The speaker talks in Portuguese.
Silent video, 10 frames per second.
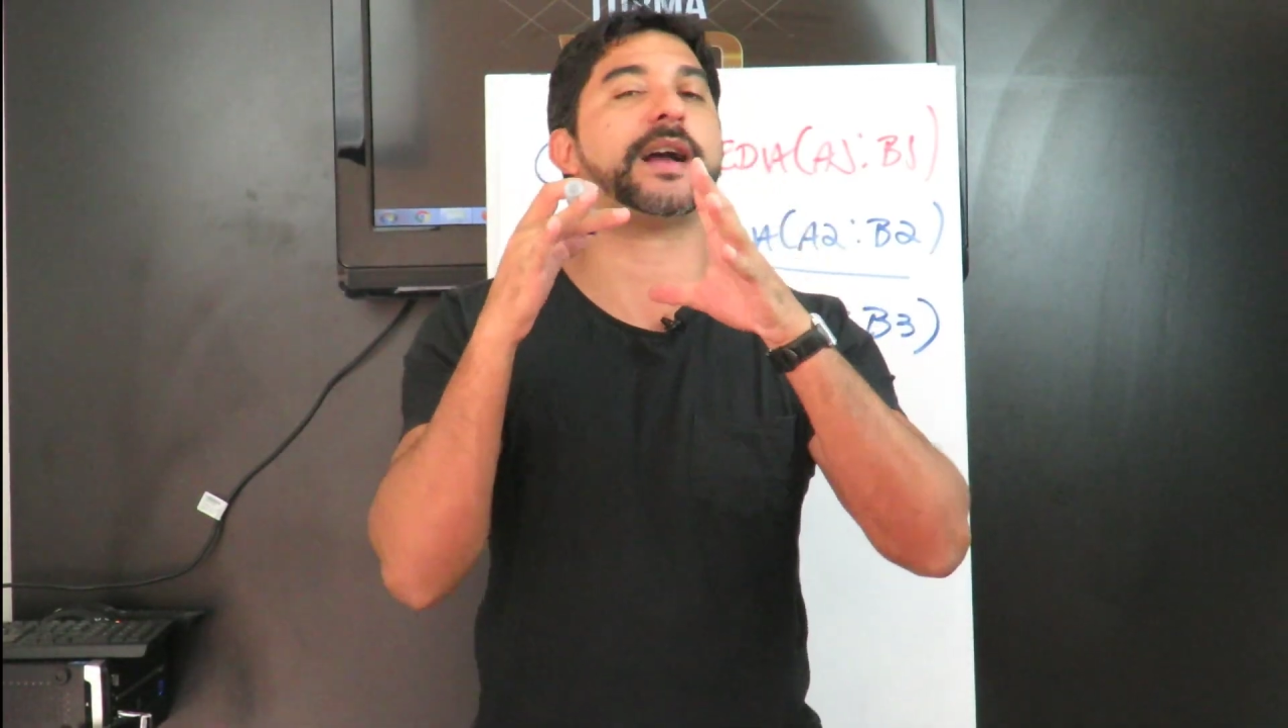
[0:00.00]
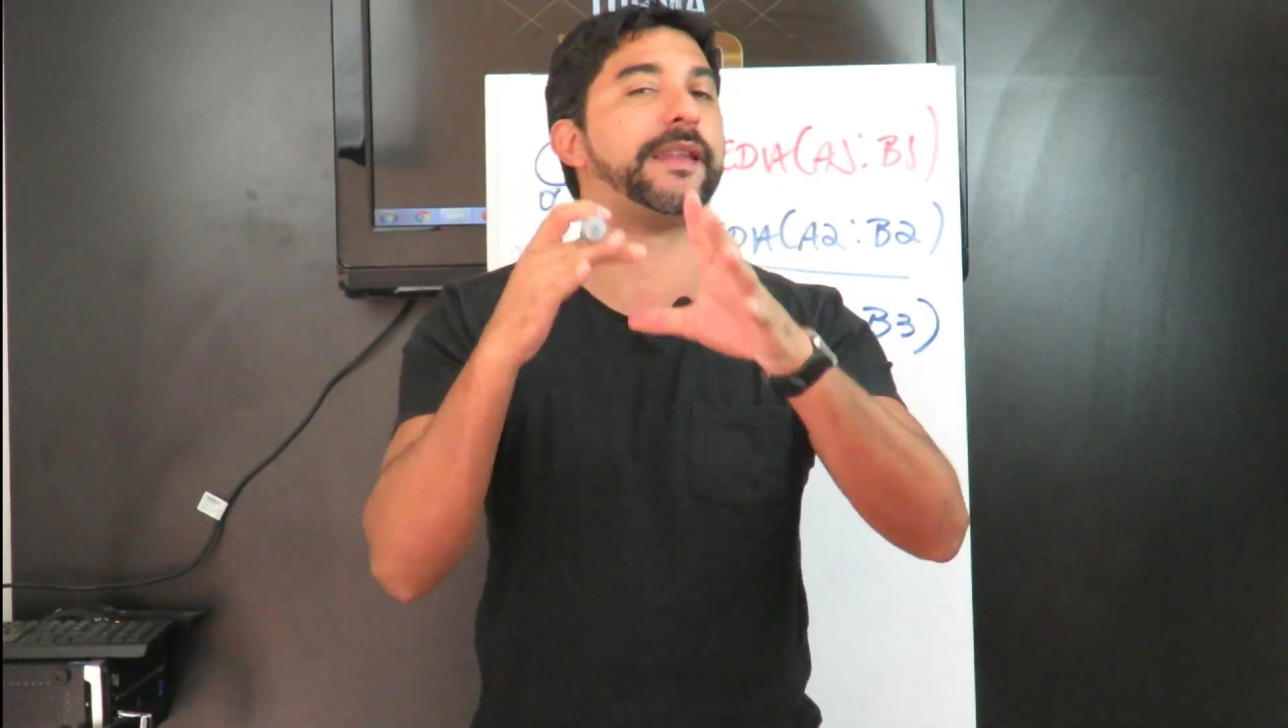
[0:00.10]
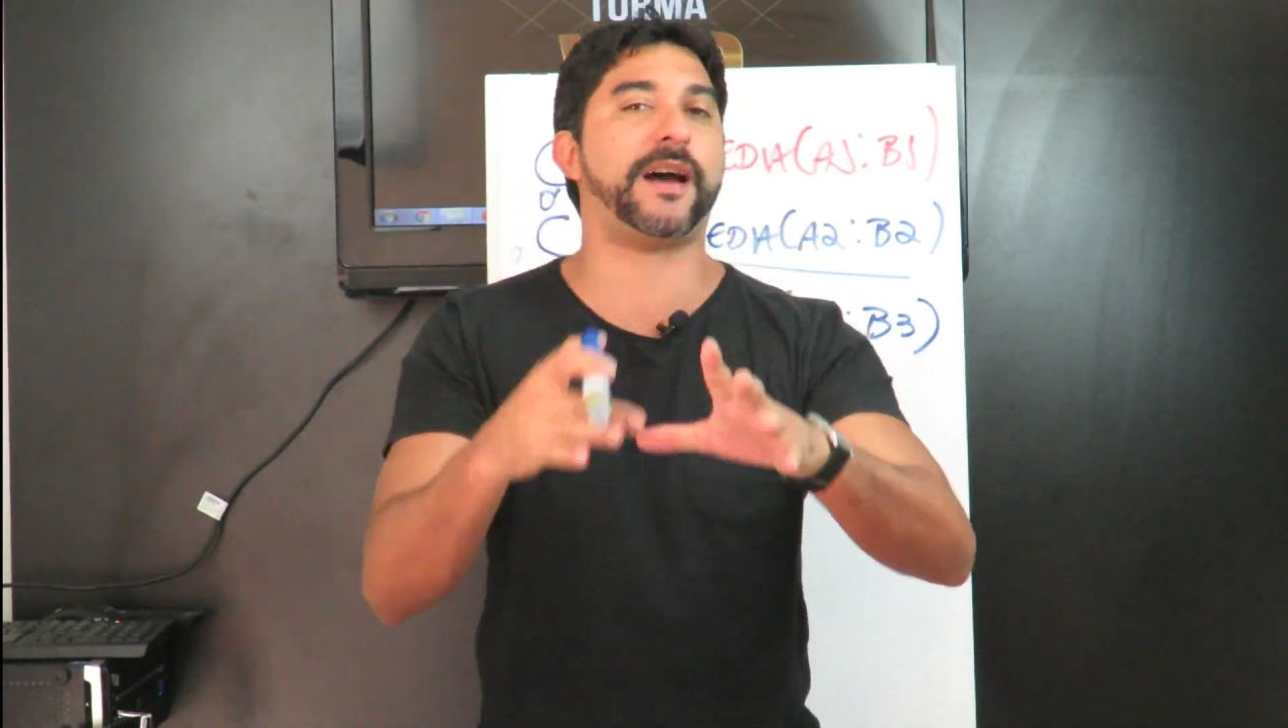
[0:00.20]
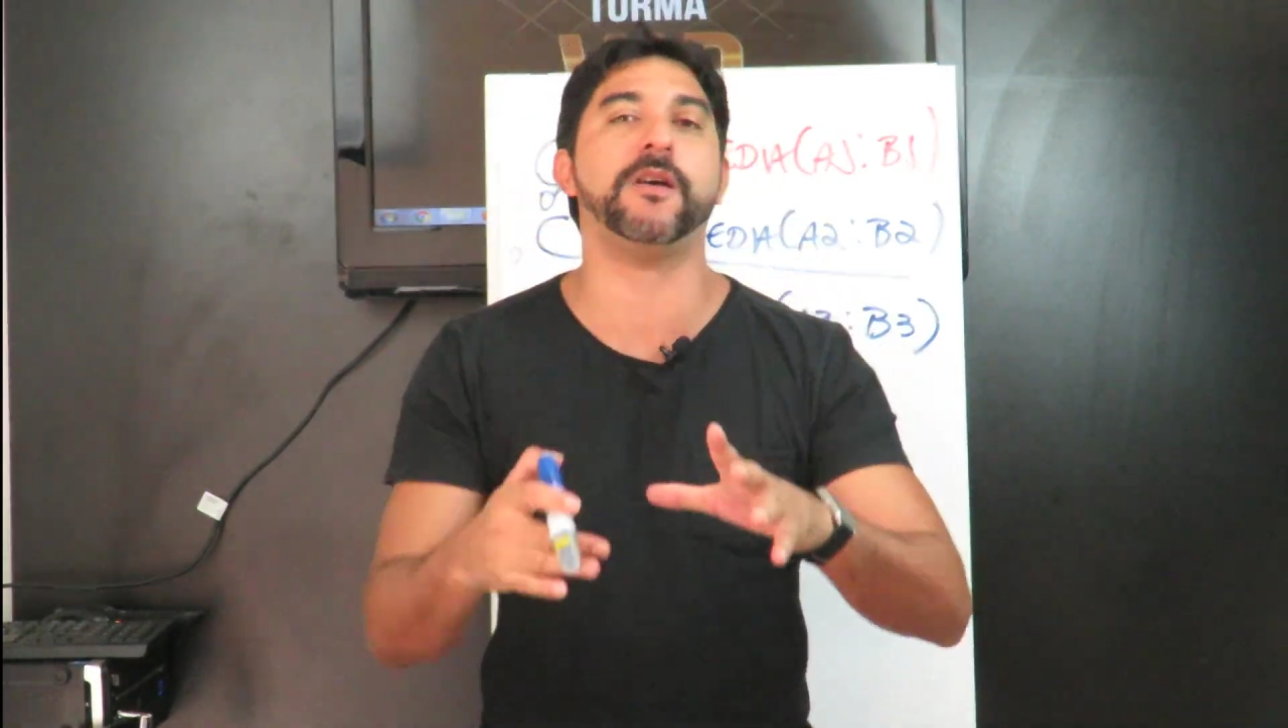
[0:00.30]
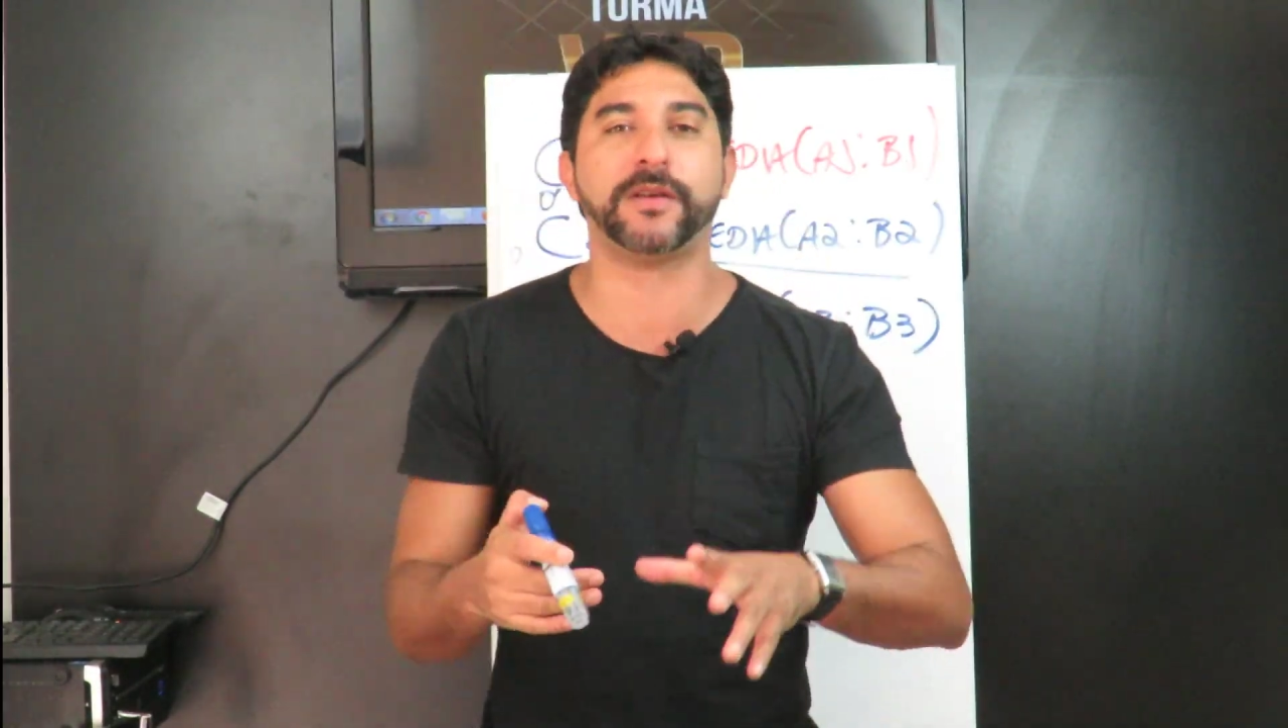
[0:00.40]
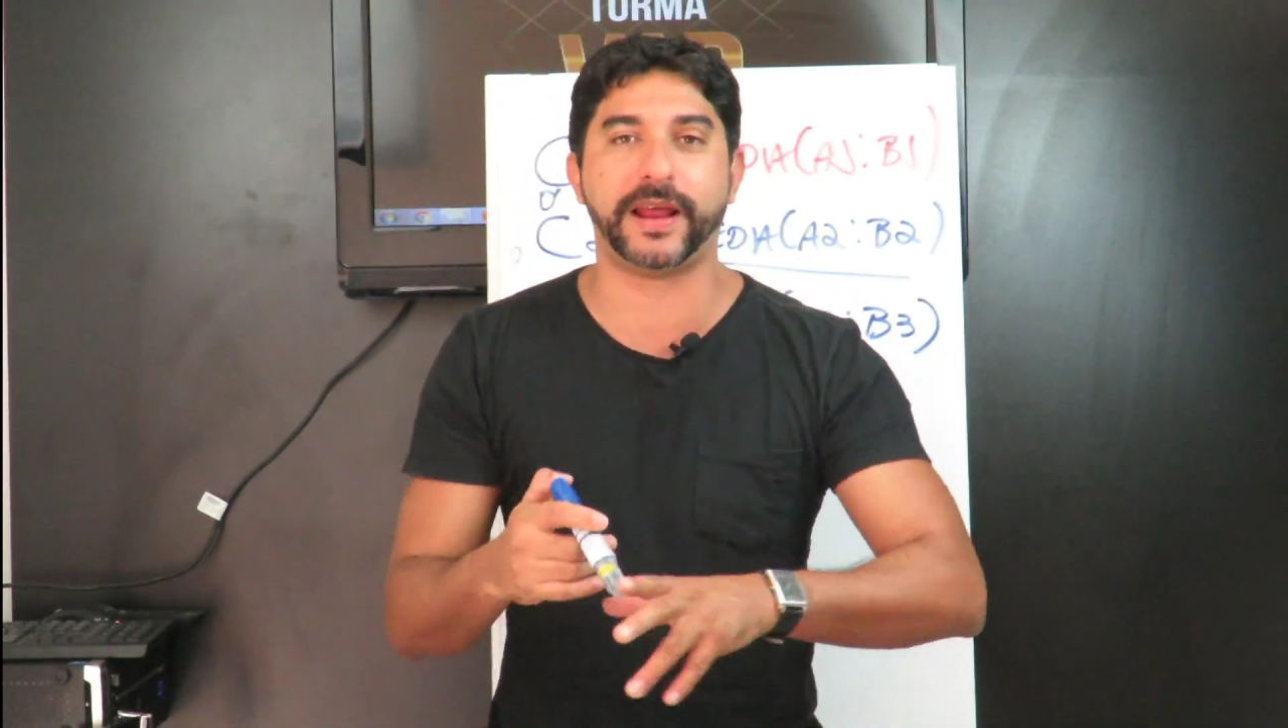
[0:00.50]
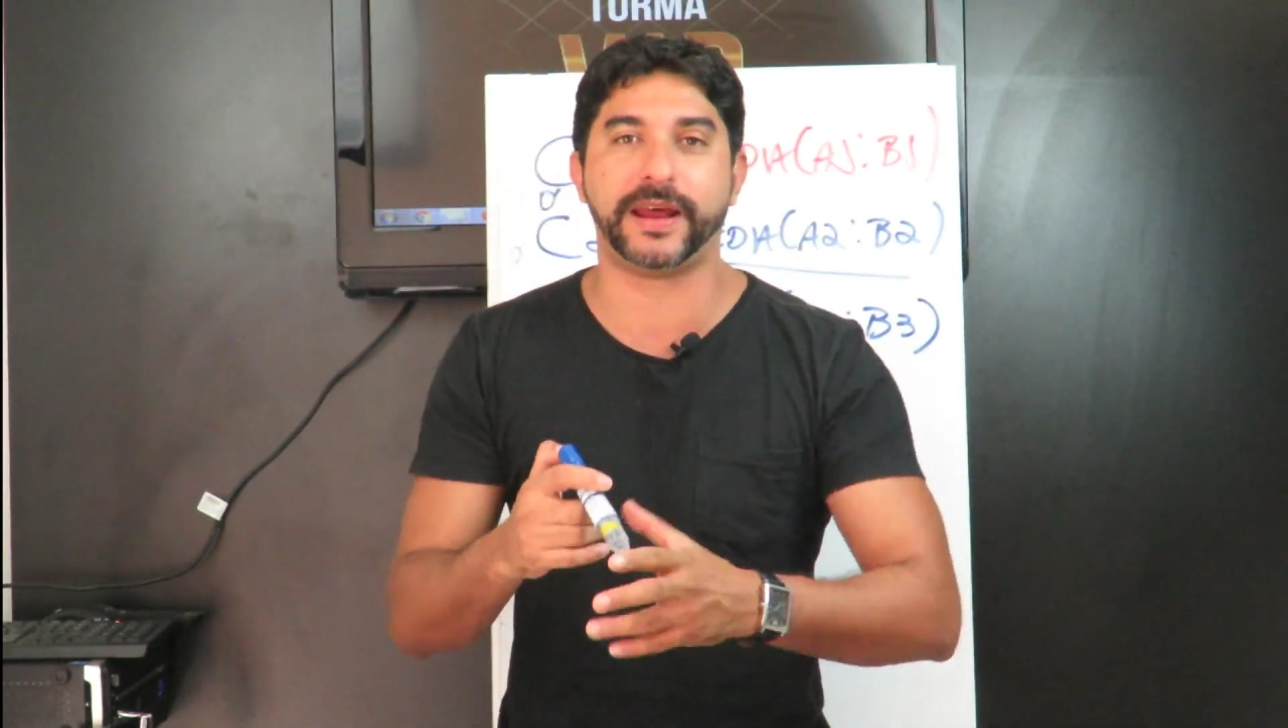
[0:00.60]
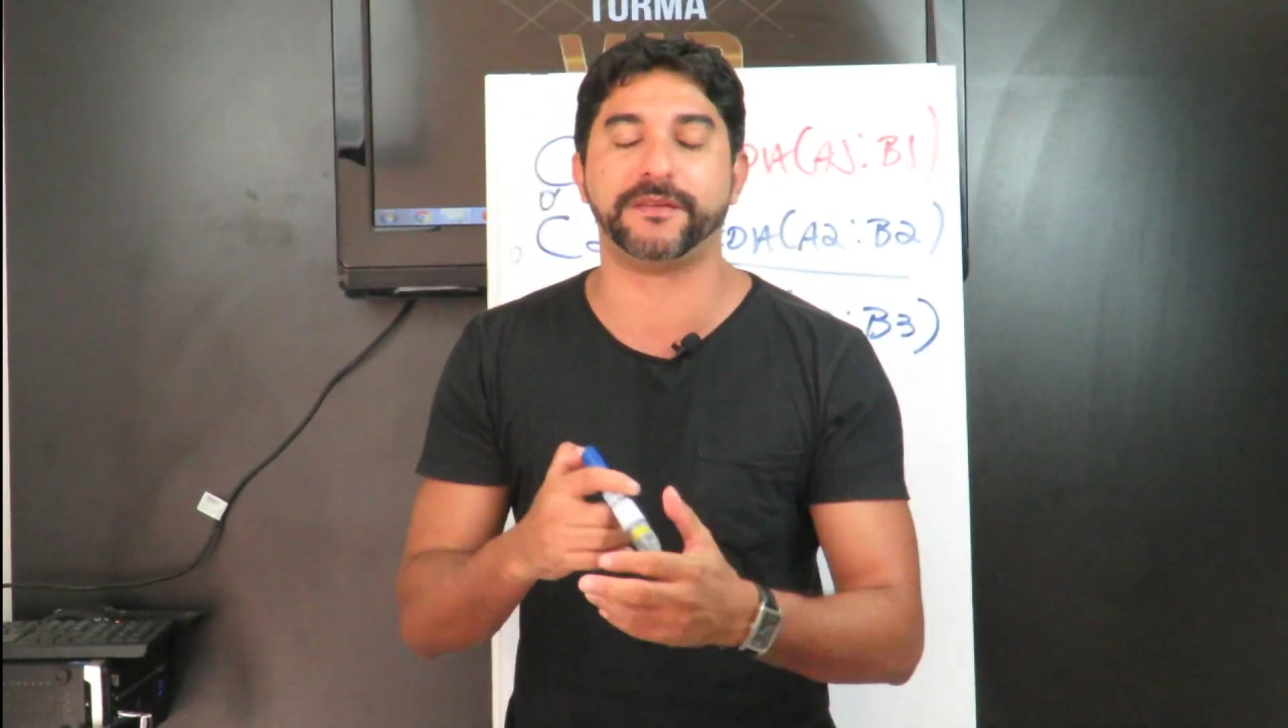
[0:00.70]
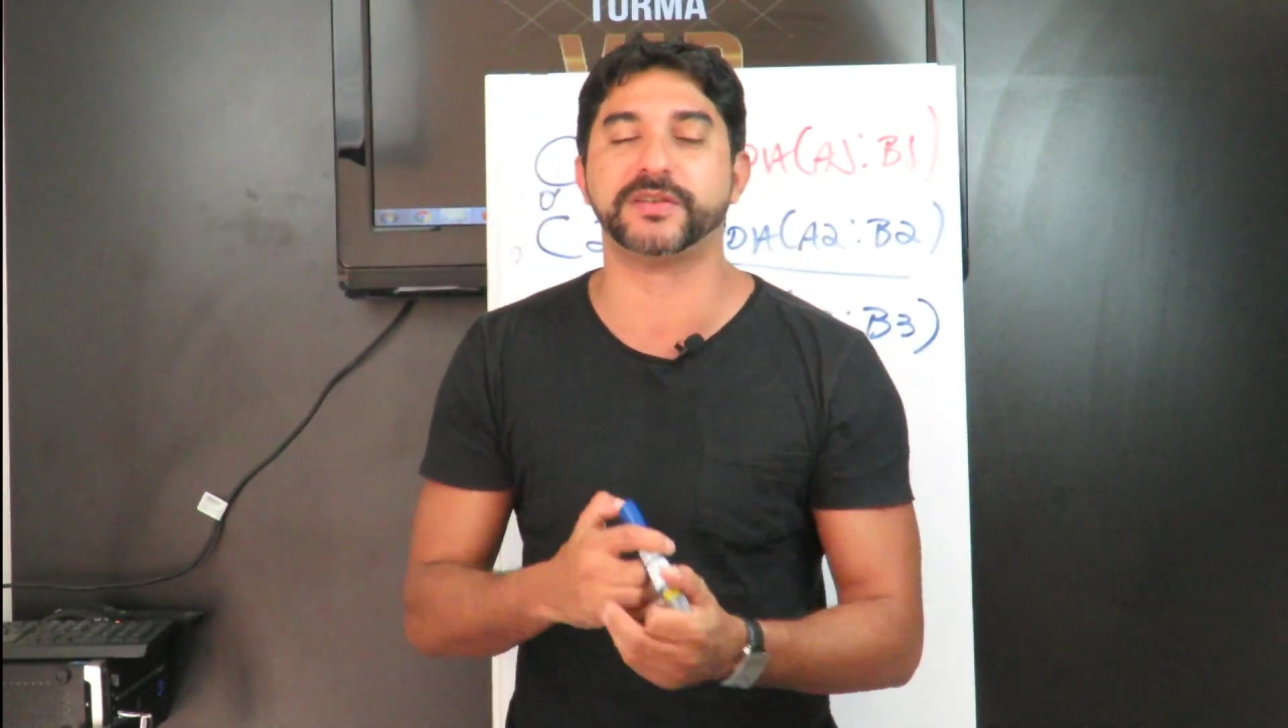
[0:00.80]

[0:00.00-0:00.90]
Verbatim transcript: canal, galera,